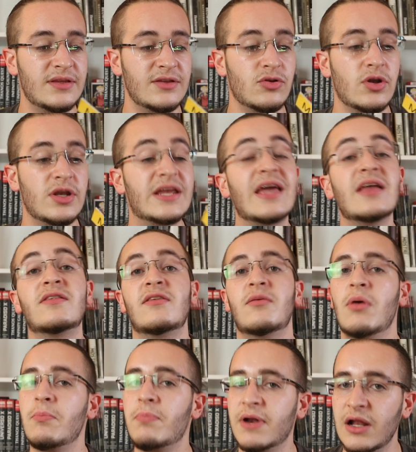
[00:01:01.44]
Di Donny Cates ne
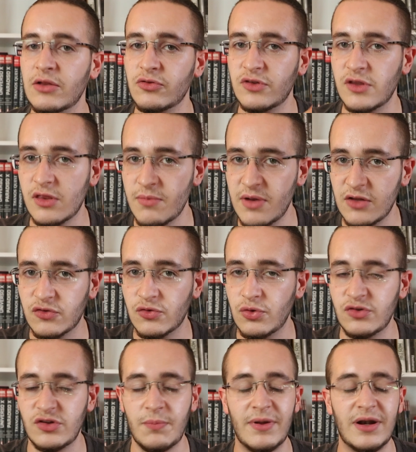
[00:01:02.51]
abbiamo parlato settimana
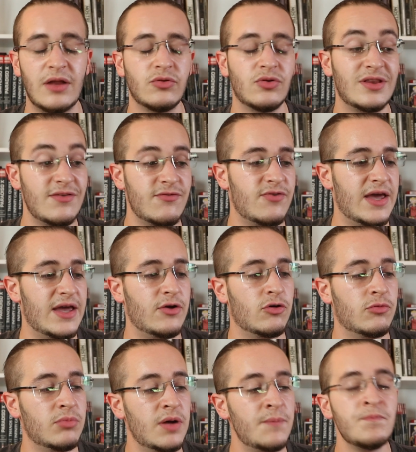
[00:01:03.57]
scorsa parlando di
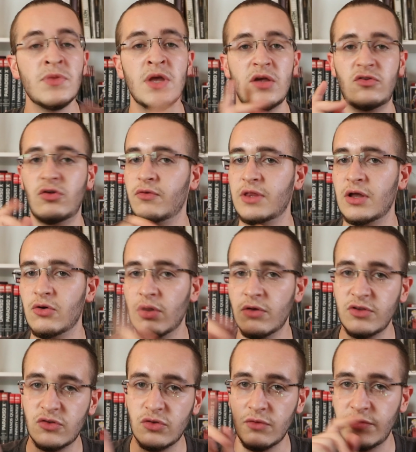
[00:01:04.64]
Venom, se non avete ancora
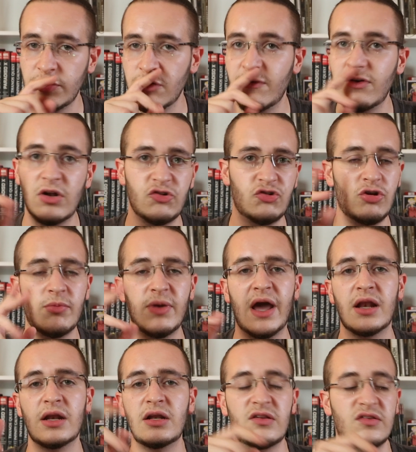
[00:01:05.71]
visto il video ve lo lascerò
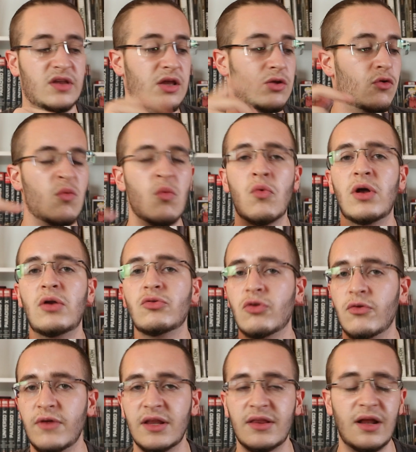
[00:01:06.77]
magari nelle schede, comunque lo
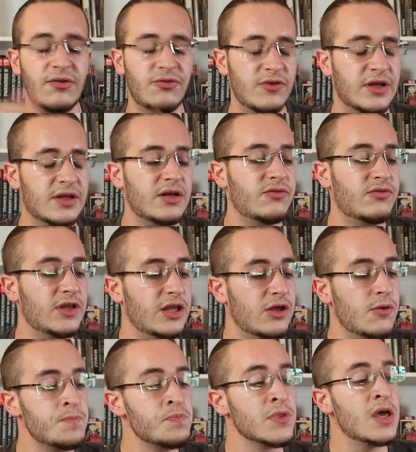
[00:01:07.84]
troverete alla fine del
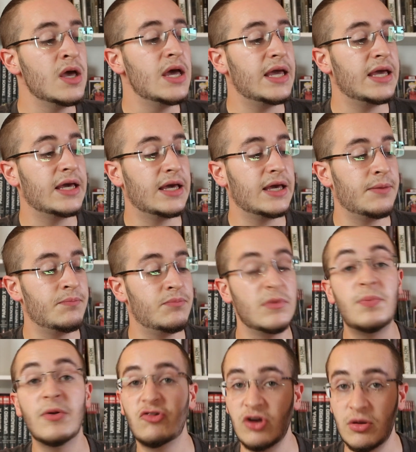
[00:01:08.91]
video e mi
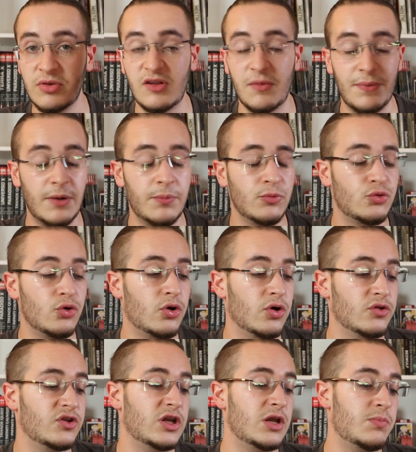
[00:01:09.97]
piacerebbe sapere appunto
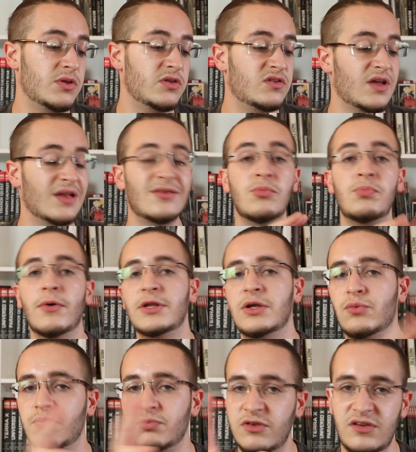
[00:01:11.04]
cosa ne pensate un po' di,
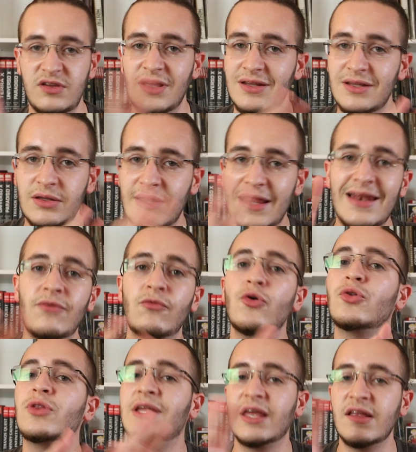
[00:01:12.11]
sia di, del
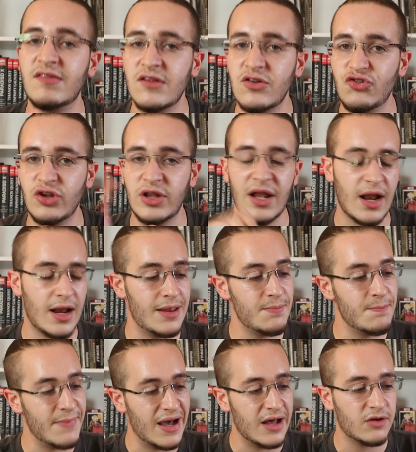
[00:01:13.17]
lavoro di Cates in generale in
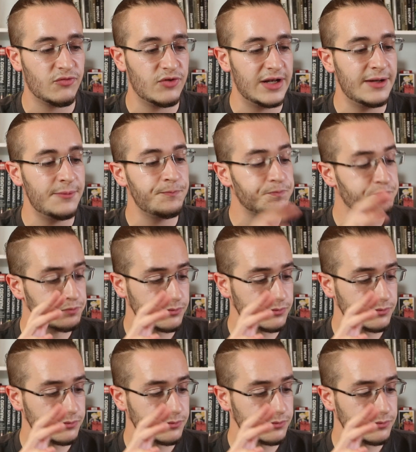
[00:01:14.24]
Marvel